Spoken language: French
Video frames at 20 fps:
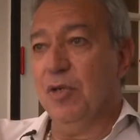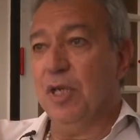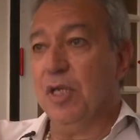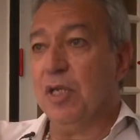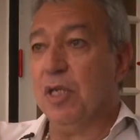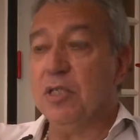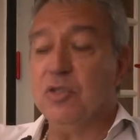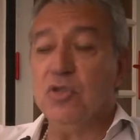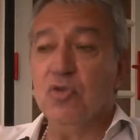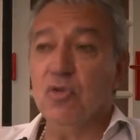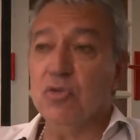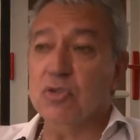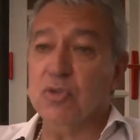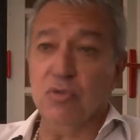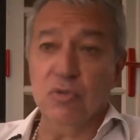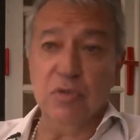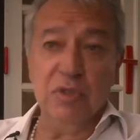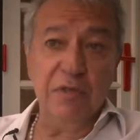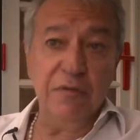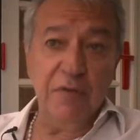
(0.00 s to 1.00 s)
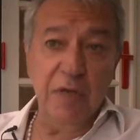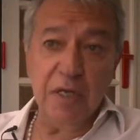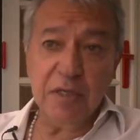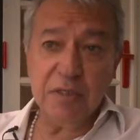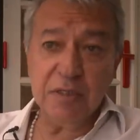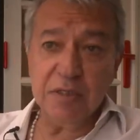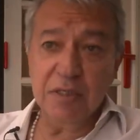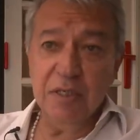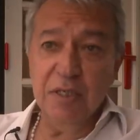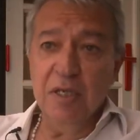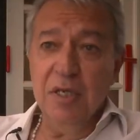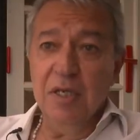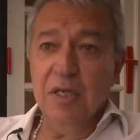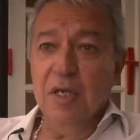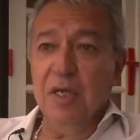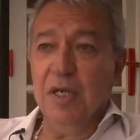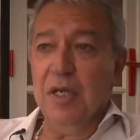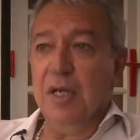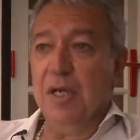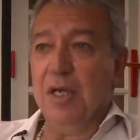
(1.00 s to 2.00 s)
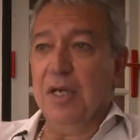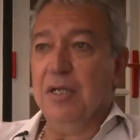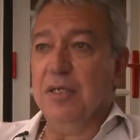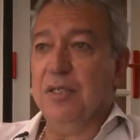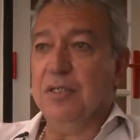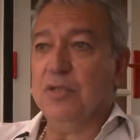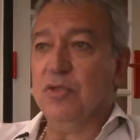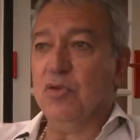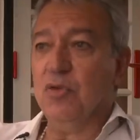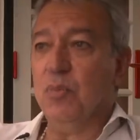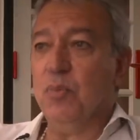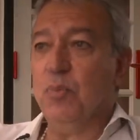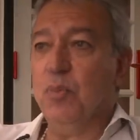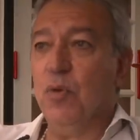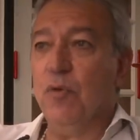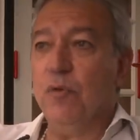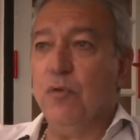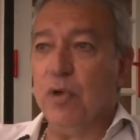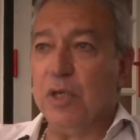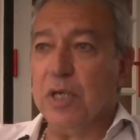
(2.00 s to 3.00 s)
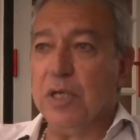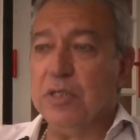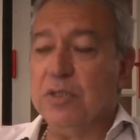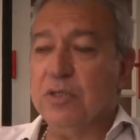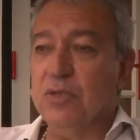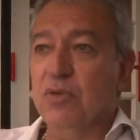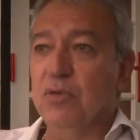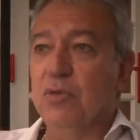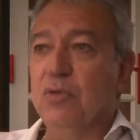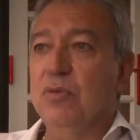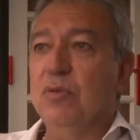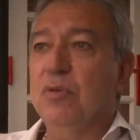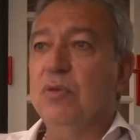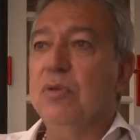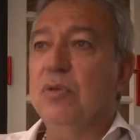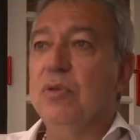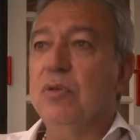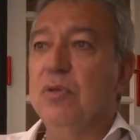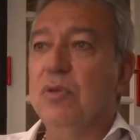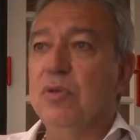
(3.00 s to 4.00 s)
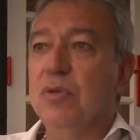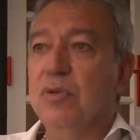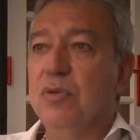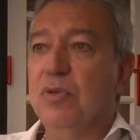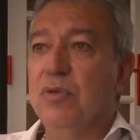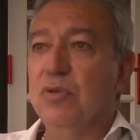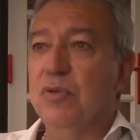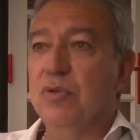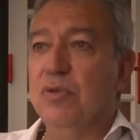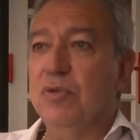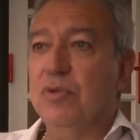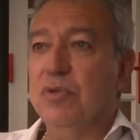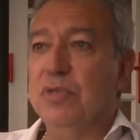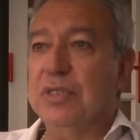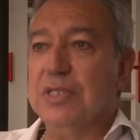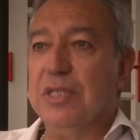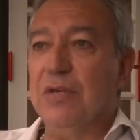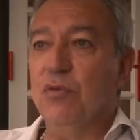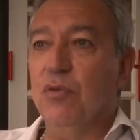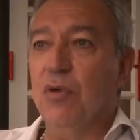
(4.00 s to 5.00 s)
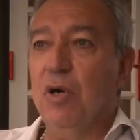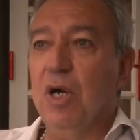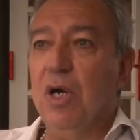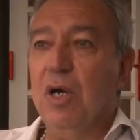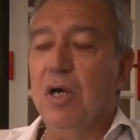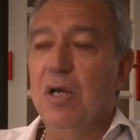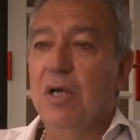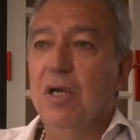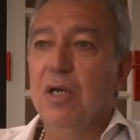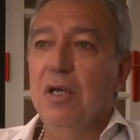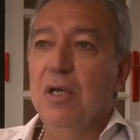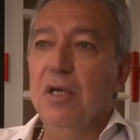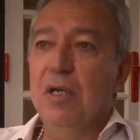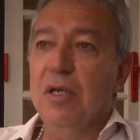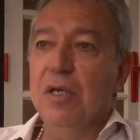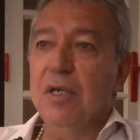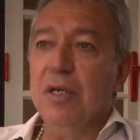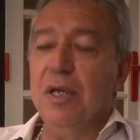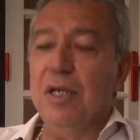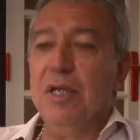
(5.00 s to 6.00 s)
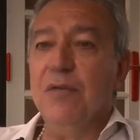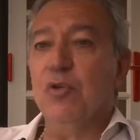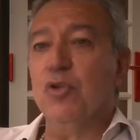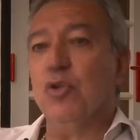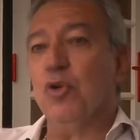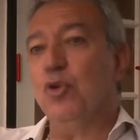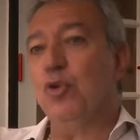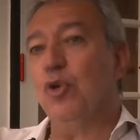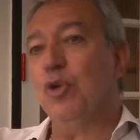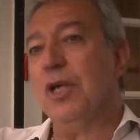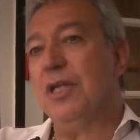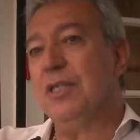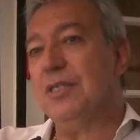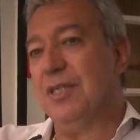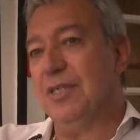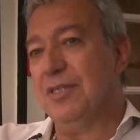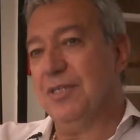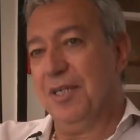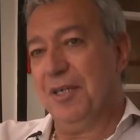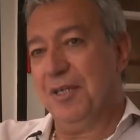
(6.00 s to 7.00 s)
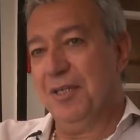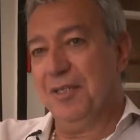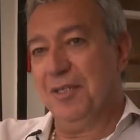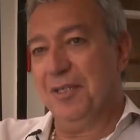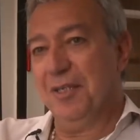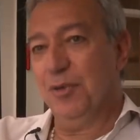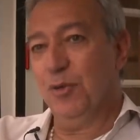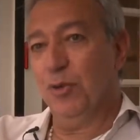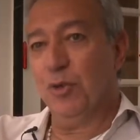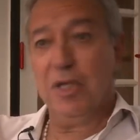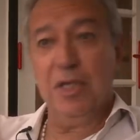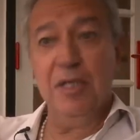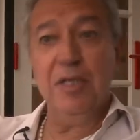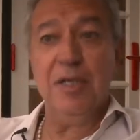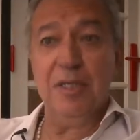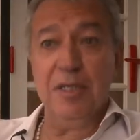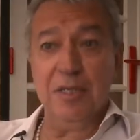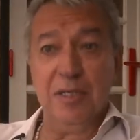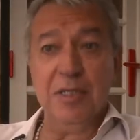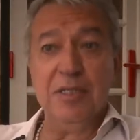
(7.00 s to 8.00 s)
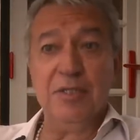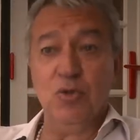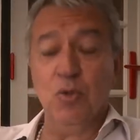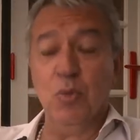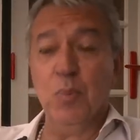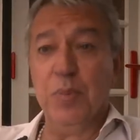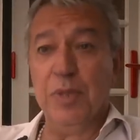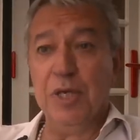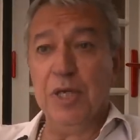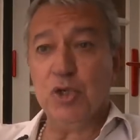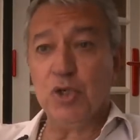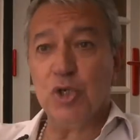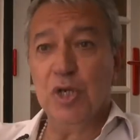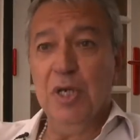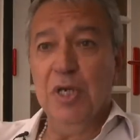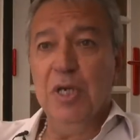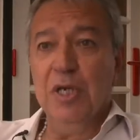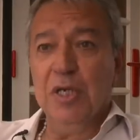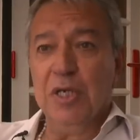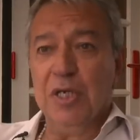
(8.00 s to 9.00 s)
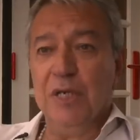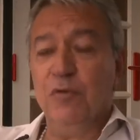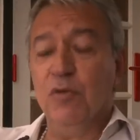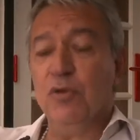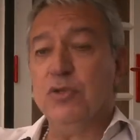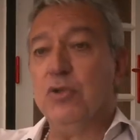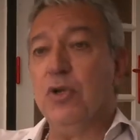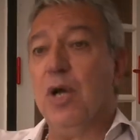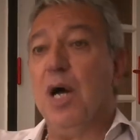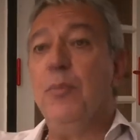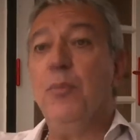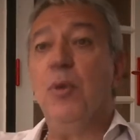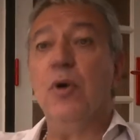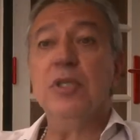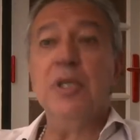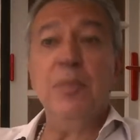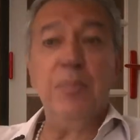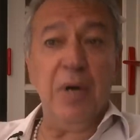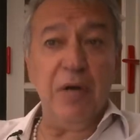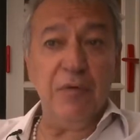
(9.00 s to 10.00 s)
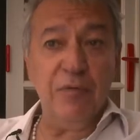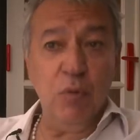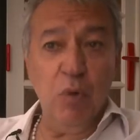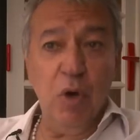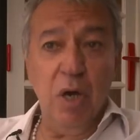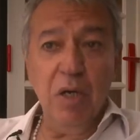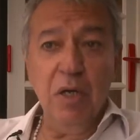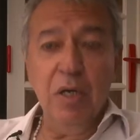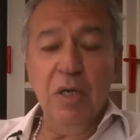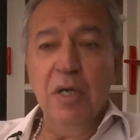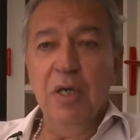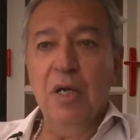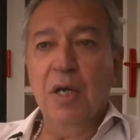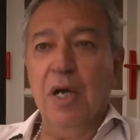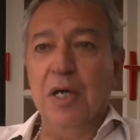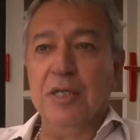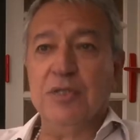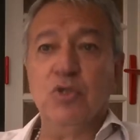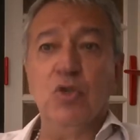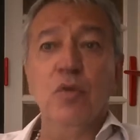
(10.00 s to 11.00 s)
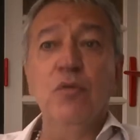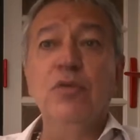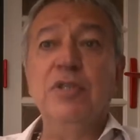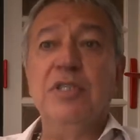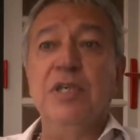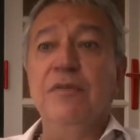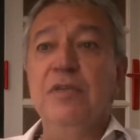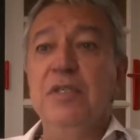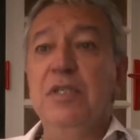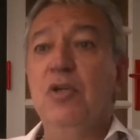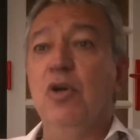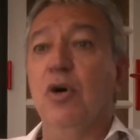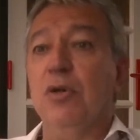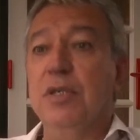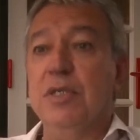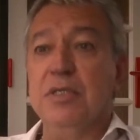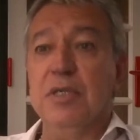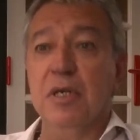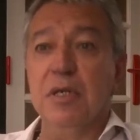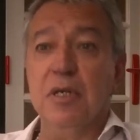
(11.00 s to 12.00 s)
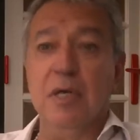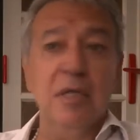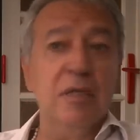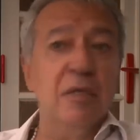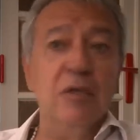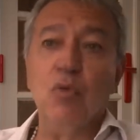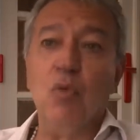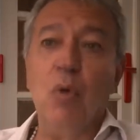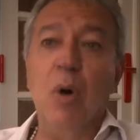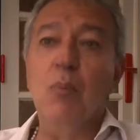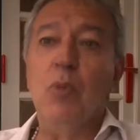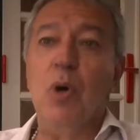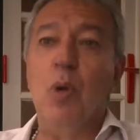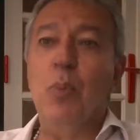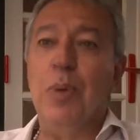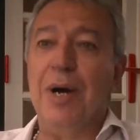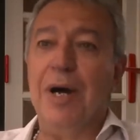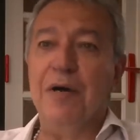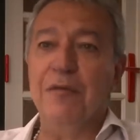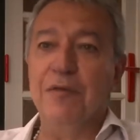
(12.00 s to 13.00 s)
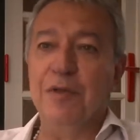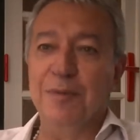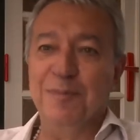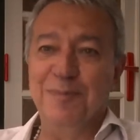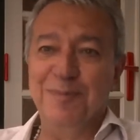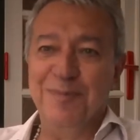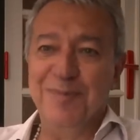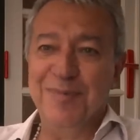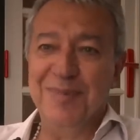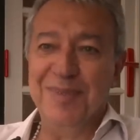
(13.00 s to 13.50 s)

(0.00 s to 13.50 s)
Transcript: les questions sont diverses elles ont pour vocation de savoir quel est votre degré de sincérité. Donc il y a des questions pièges qui vont se rapporter parfois à ce que vous avez dit lors des enquêtes trois mois auparavant.